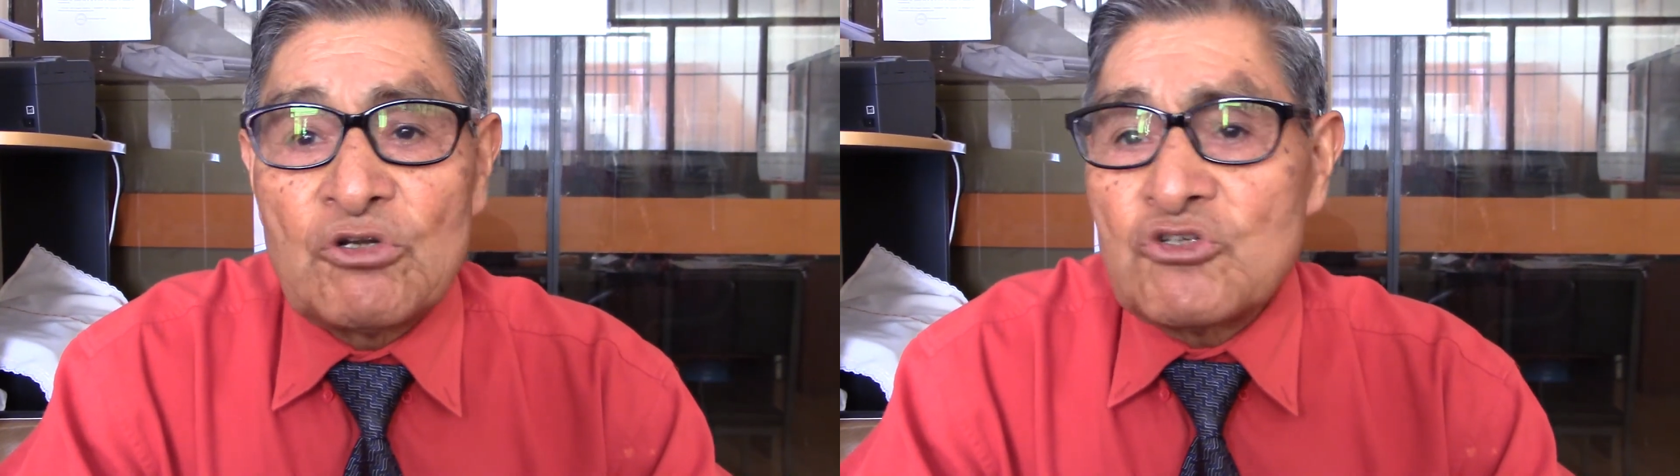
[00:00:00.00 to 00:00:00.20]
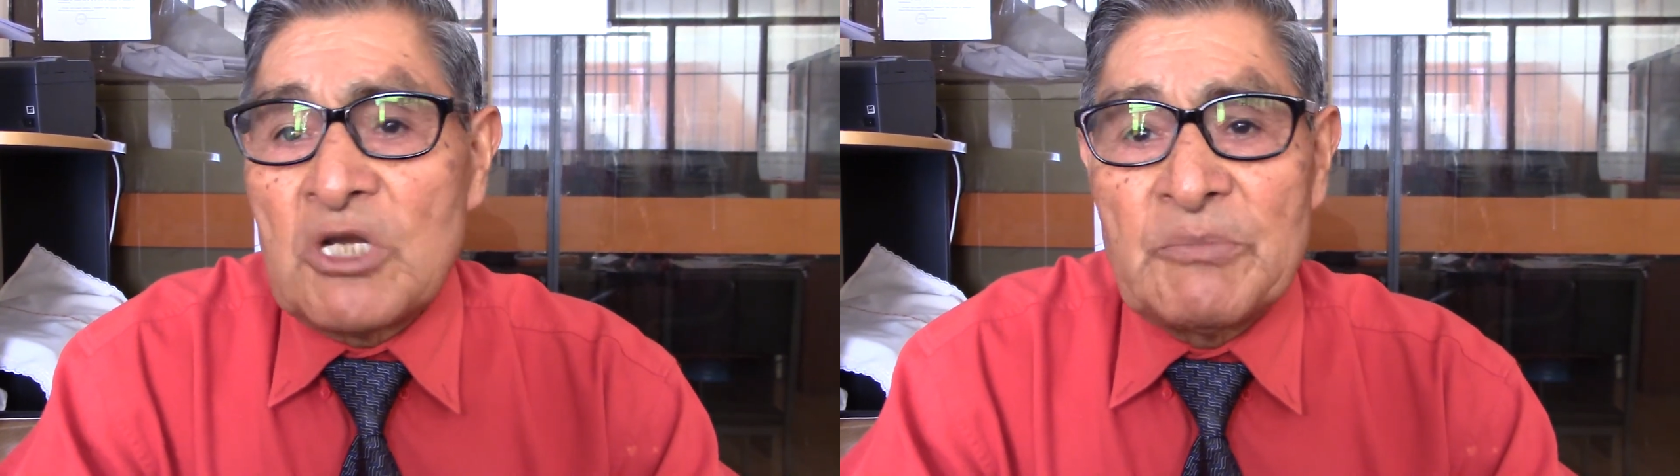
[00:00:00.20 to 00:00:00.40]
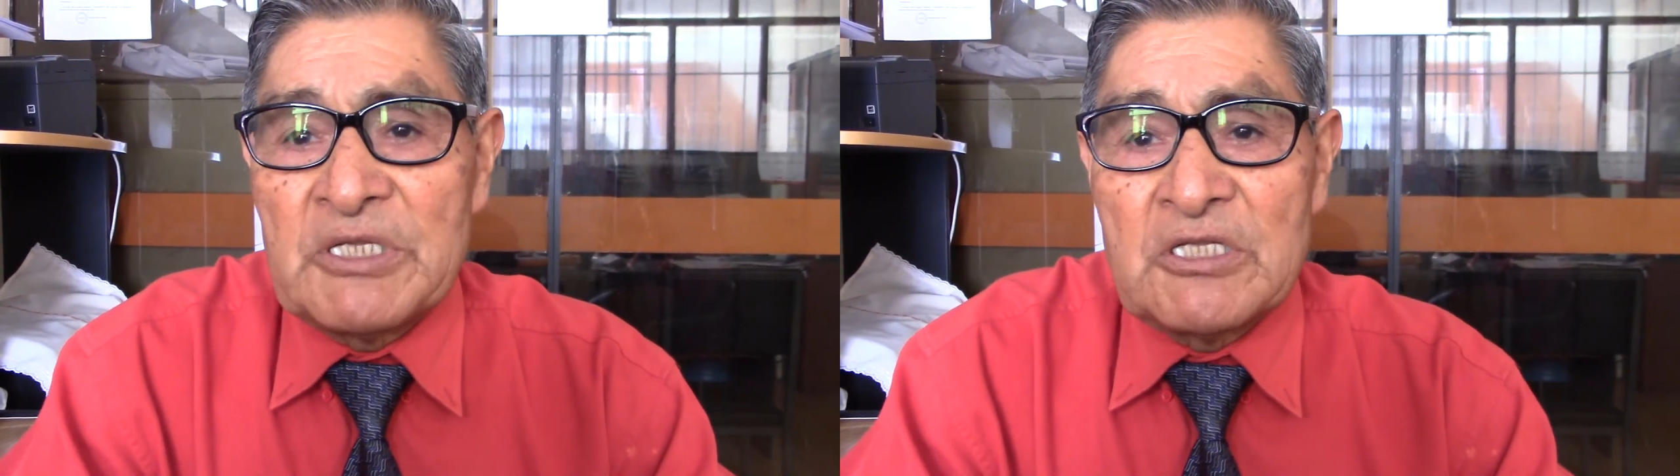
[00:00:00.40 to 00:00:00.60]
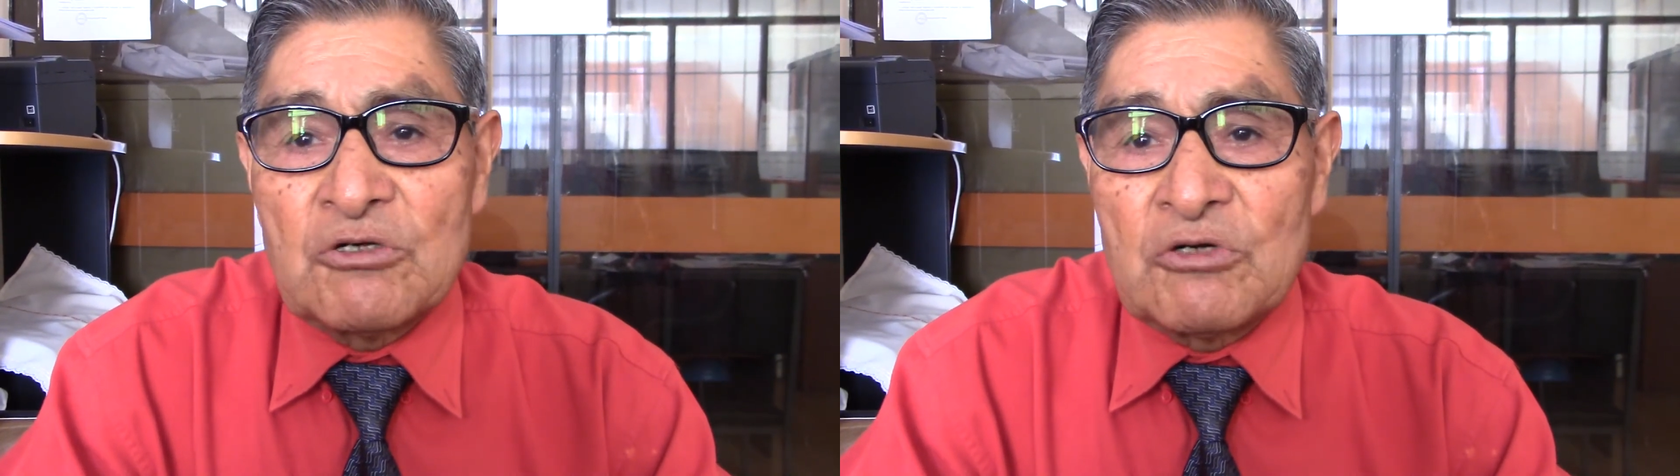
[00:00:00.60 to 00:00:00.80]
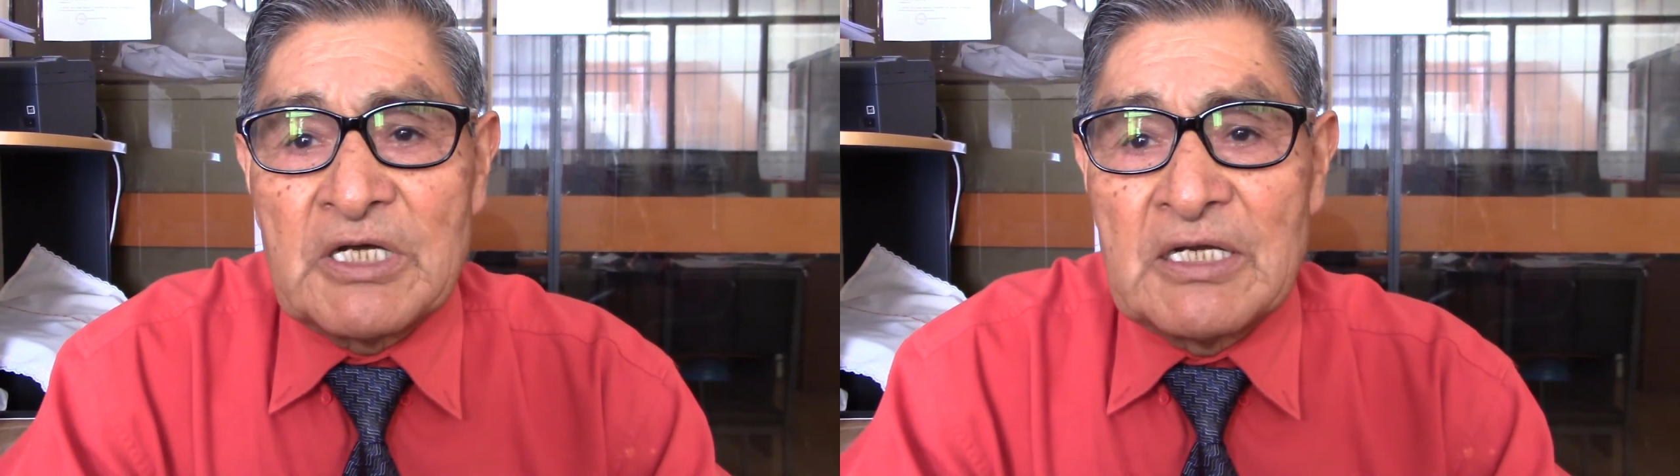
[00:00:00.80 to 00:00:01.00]
no solamente
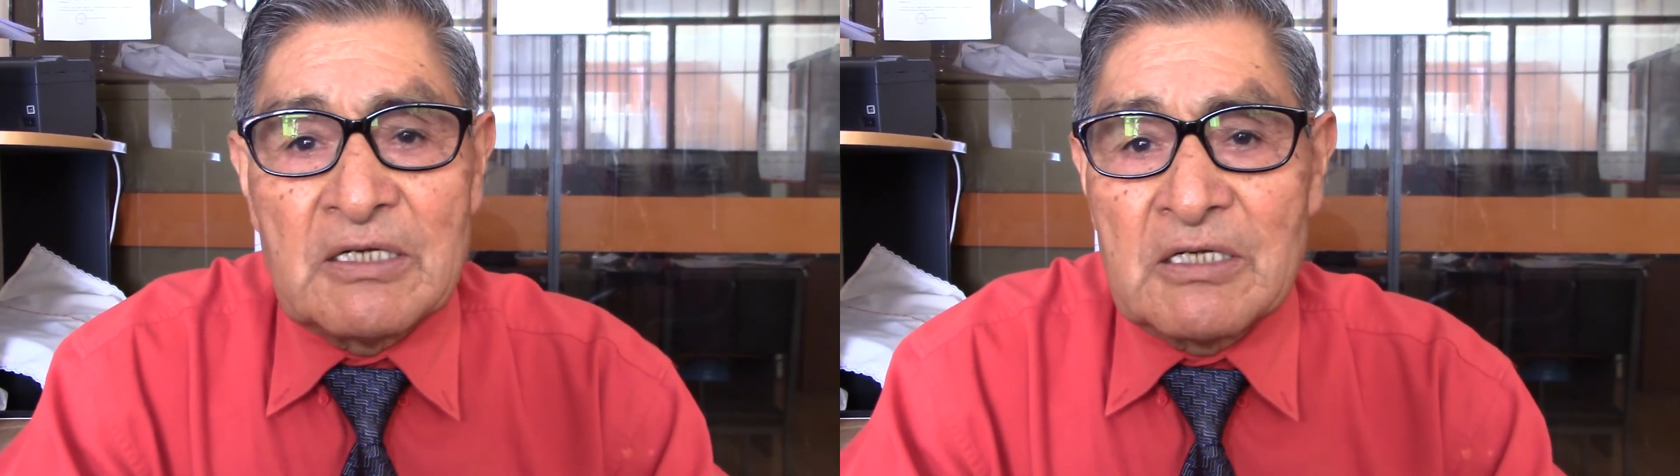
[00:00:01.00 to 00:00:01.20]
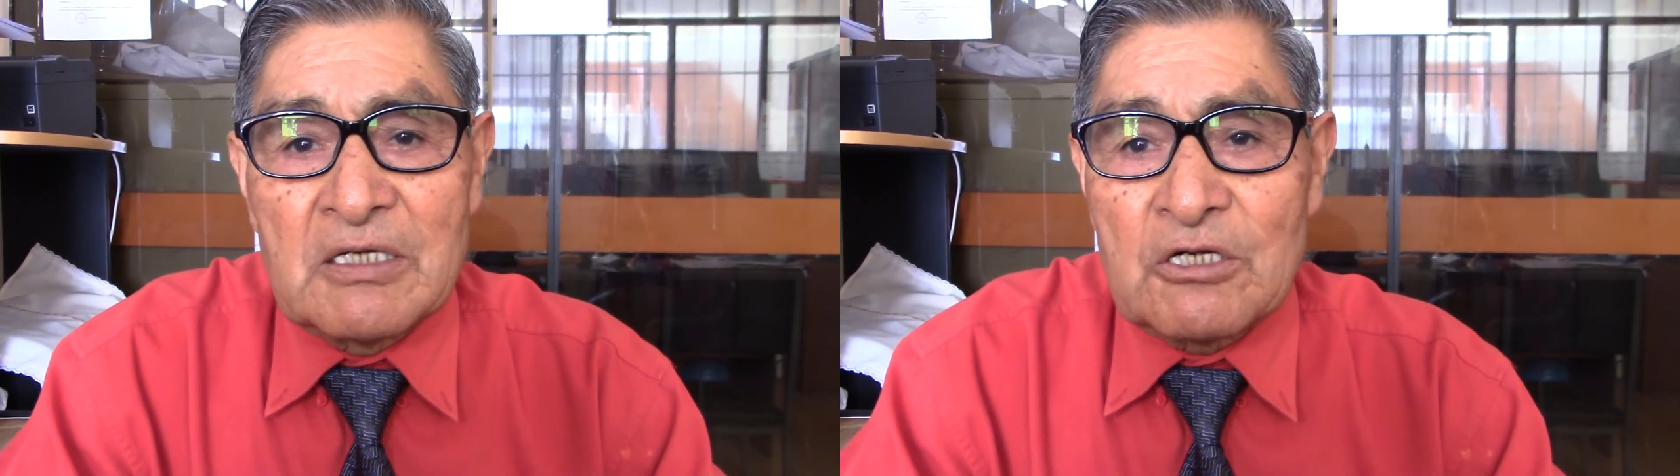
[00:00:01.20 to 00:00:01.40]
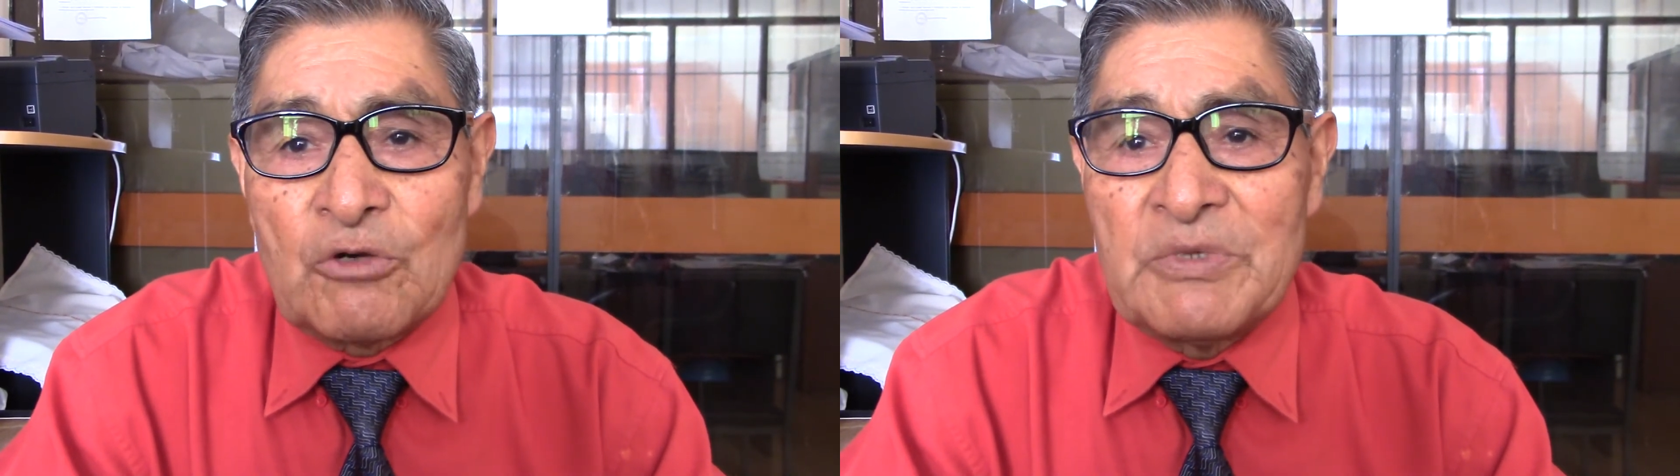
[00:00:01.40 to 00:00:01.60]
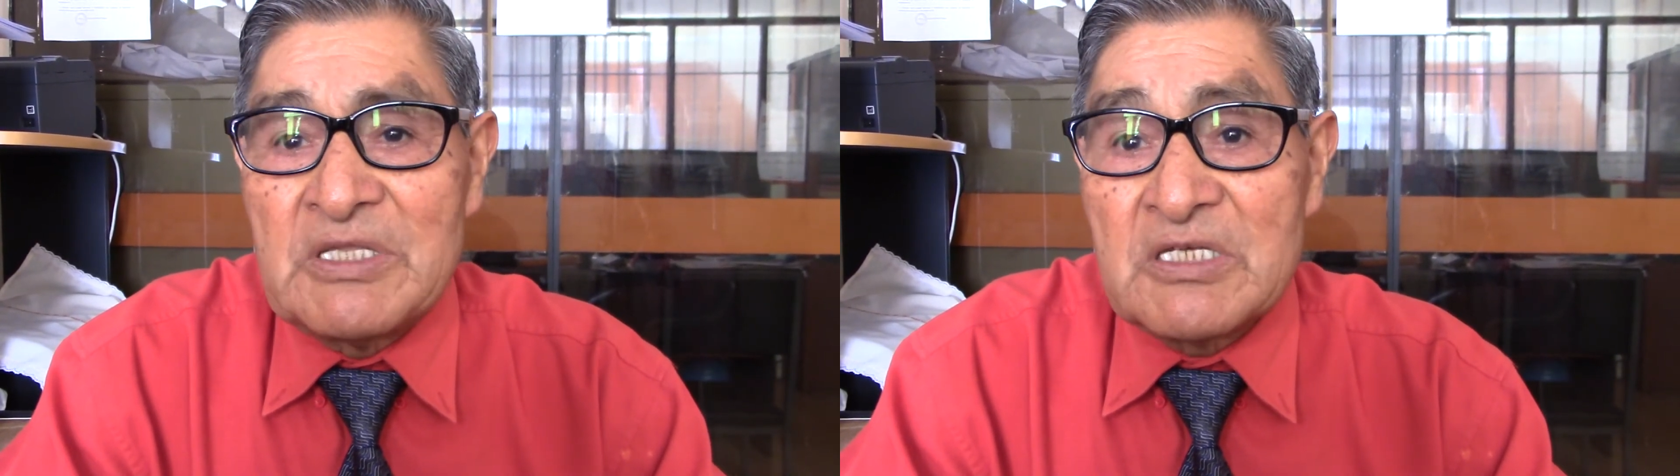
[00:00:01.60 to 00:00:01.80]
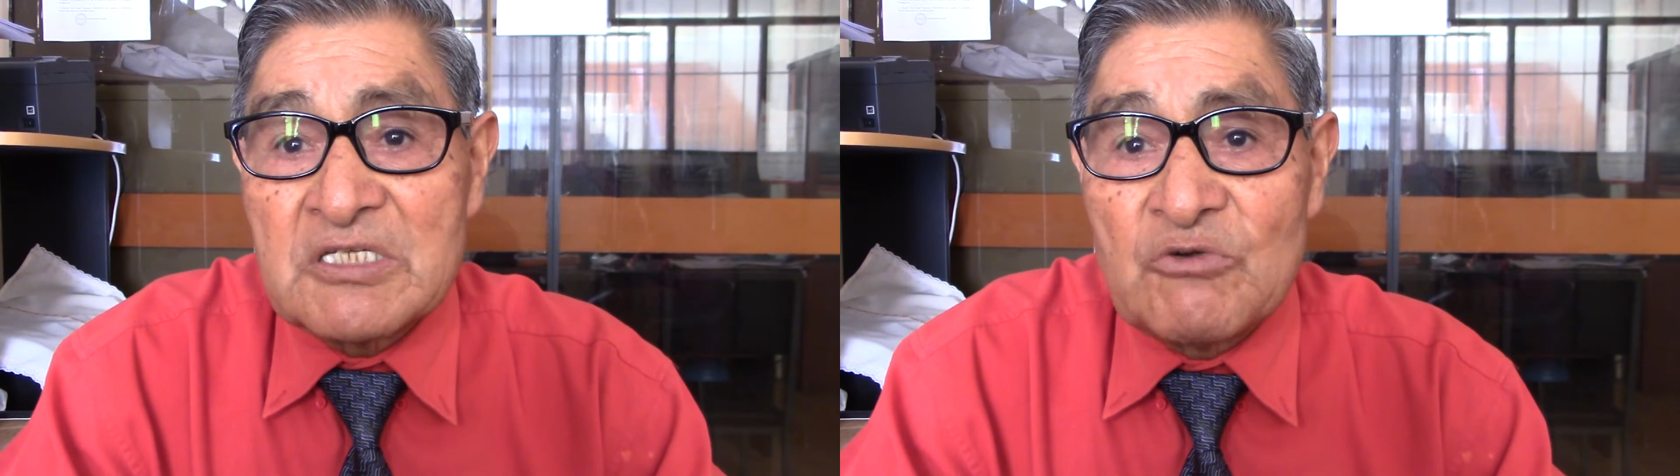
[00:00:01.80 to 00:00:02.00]
con el
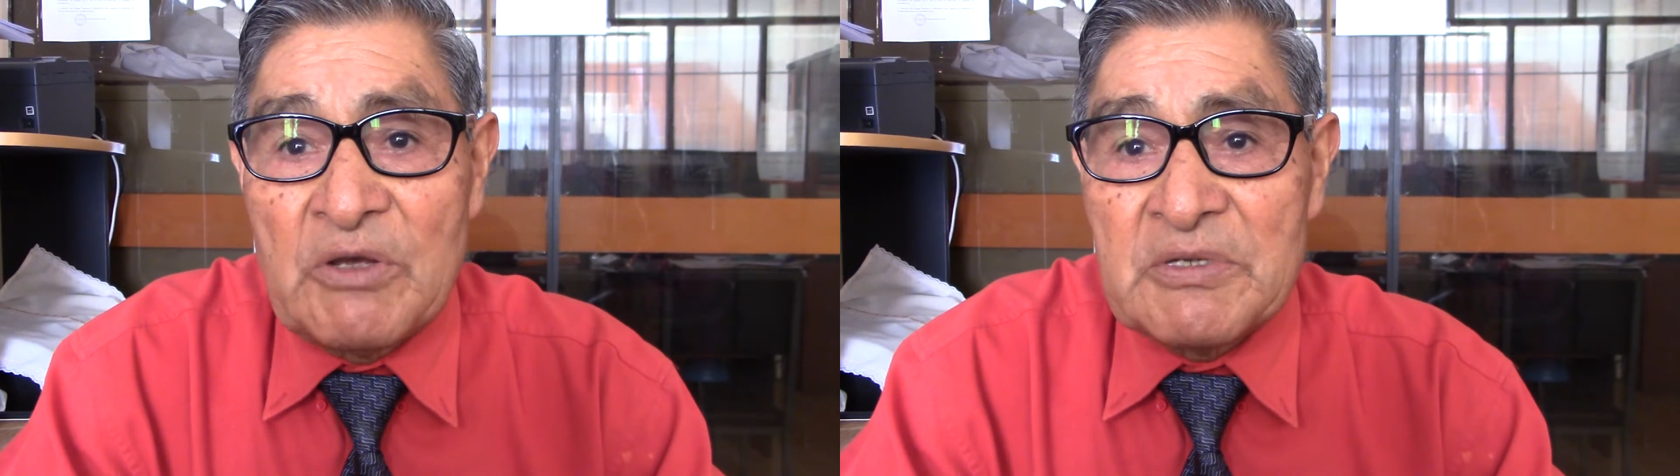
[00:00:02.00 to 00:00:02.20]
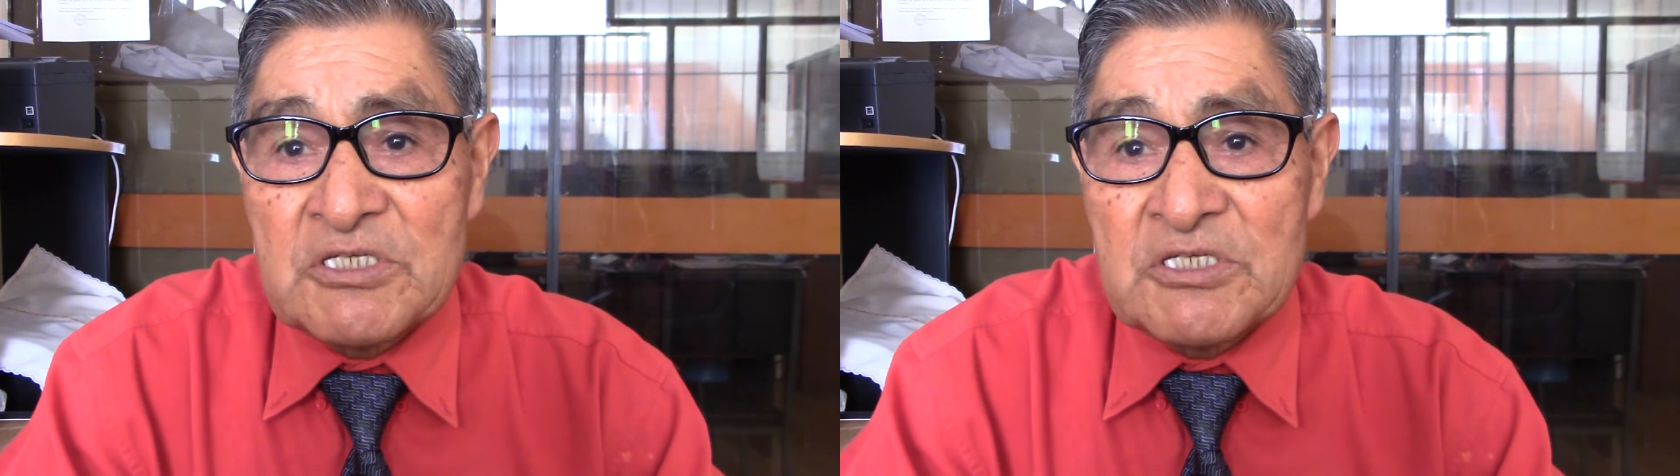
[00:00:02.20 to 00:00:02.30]
COVID-19,